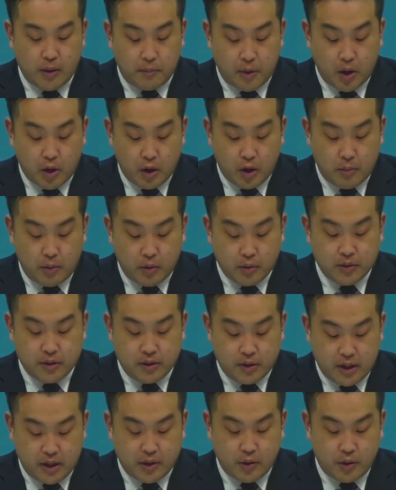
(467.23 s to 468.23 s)

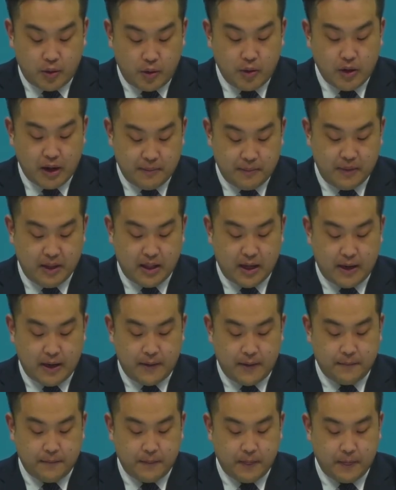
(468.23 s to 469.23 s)
먹어본 대로
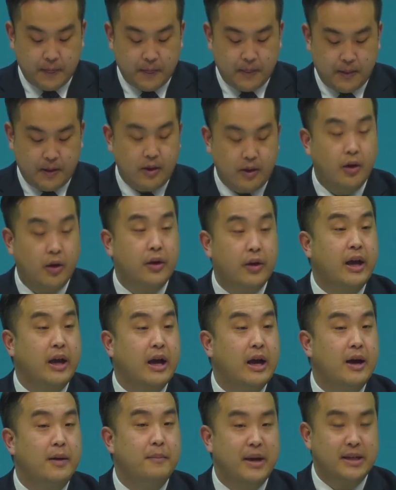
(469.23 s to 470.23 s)
갑니다.
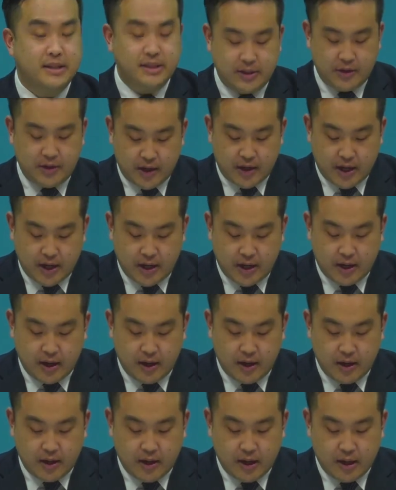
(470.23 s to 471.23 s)
거기가 맛있더라.
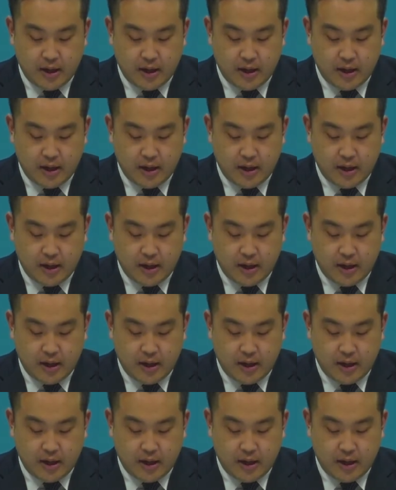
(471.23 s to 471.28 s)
